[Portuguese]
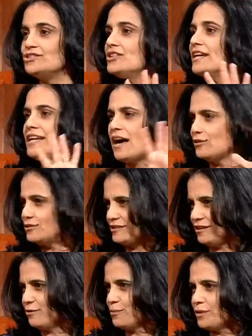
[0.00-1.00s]
em Jane
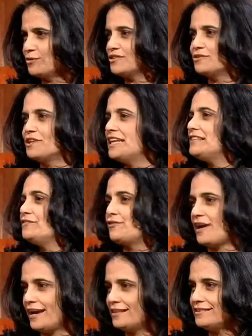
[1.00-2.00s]
Austen, alguma coisa de creative
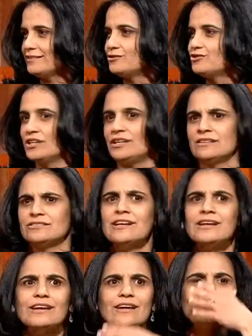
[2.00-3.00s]
writing com Jane Austen.
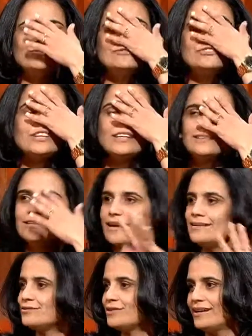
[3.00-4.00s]
Eu digo, gente,
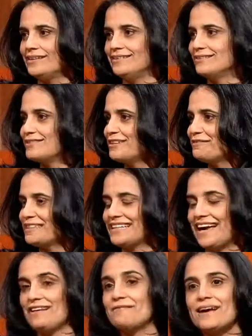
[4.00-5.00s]
é isso aí, eu tenho que
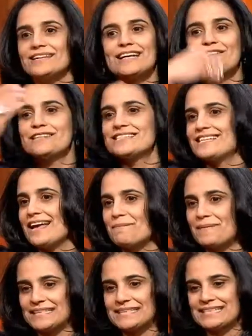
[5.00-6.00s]
fazer. Aí atravessei a
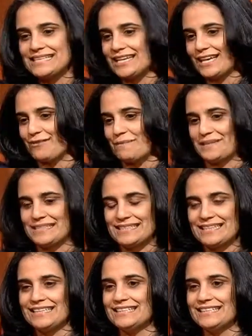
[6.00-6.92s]
pracinha, que era uma pracinha